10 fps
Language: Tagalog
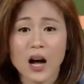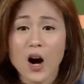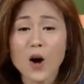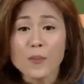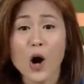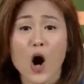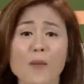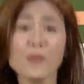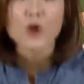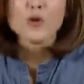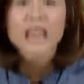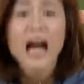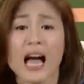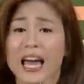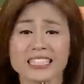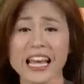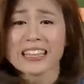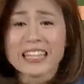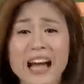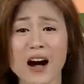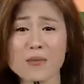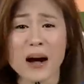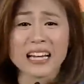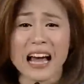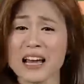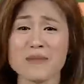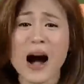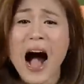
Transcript: Opo, opo kuya! Excited na ako makilala yung mga